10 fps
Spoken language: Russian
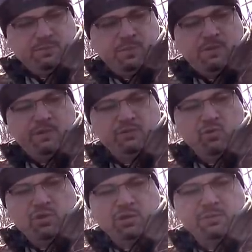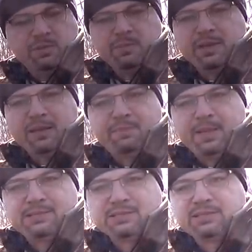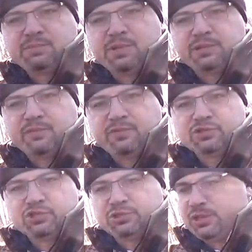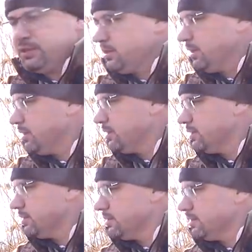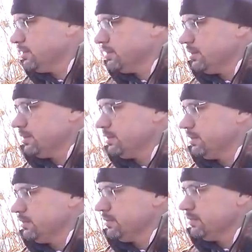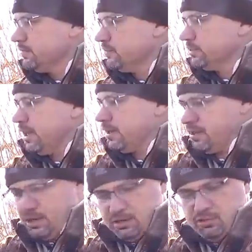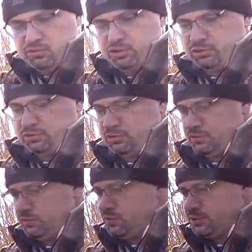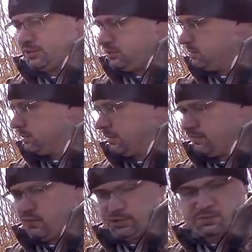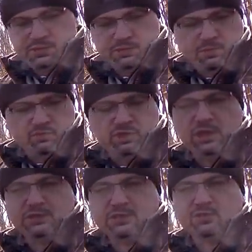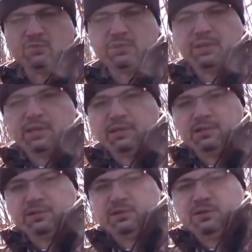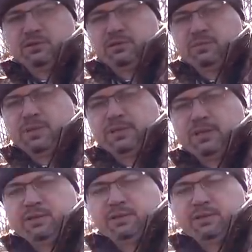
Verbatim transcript: Поводок примерно 5 сантиметров лежит на дне. И вот так огружен. Вот сантиметров 80 получается глубина. Ребята,